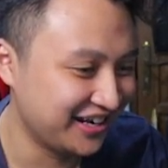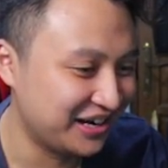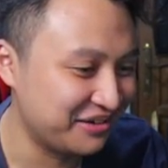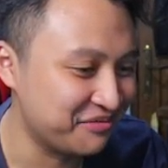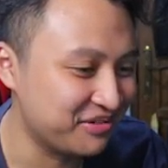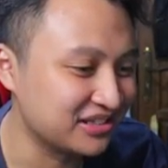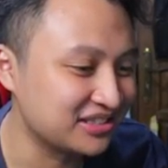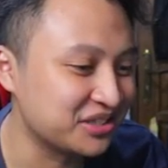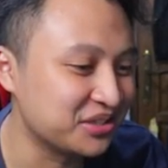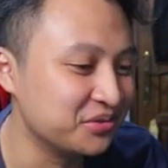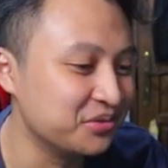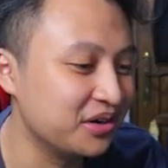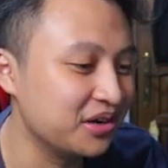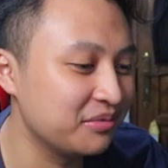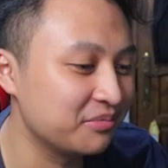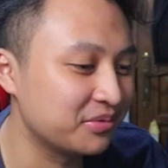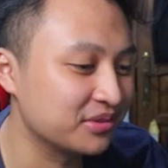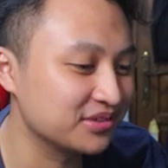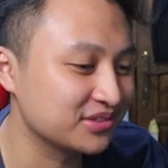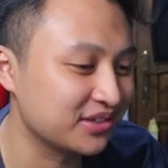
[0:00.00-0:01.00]
ini masih dua
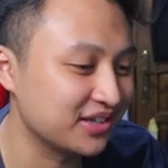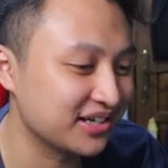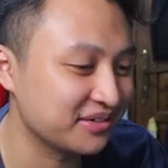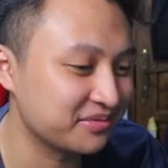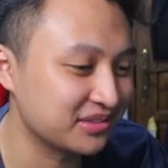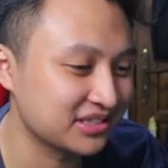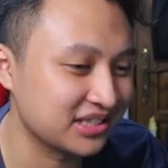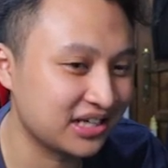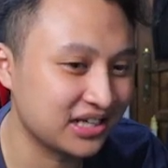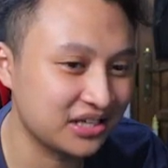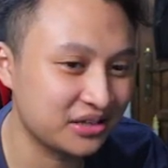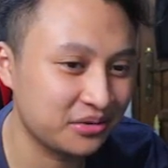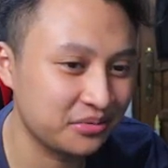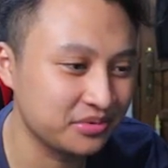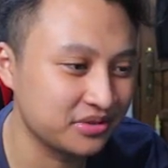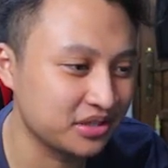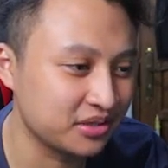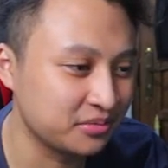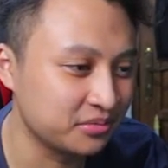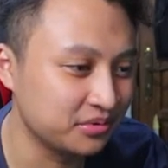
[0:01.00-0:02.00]
impostornya masalahnya gue
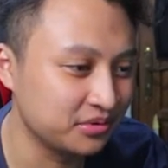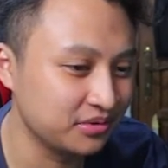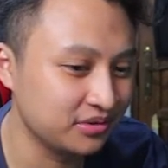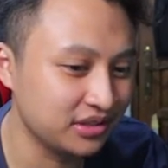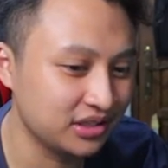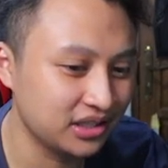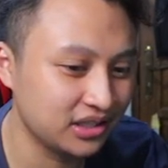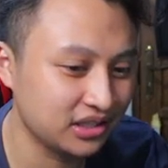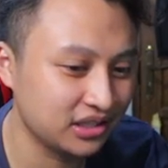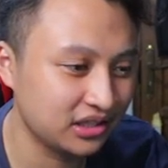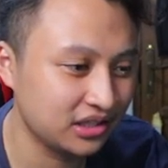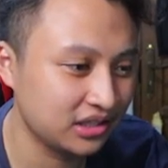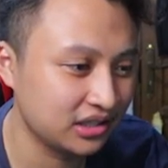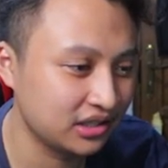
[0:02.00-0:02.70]
bisa dibunuh ini